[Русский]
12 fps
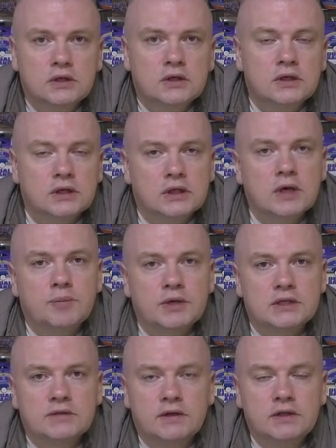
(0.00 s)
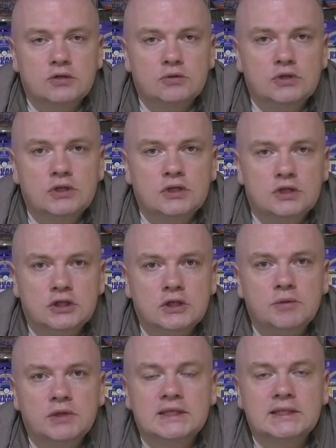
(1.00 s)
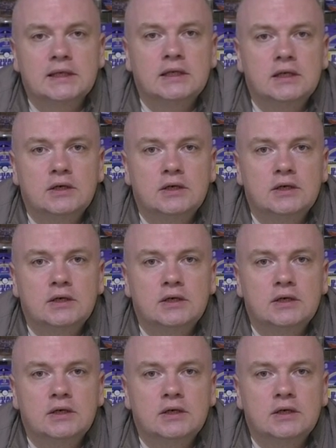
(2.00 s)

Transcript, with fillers: э, да, производить удилище именно с, так,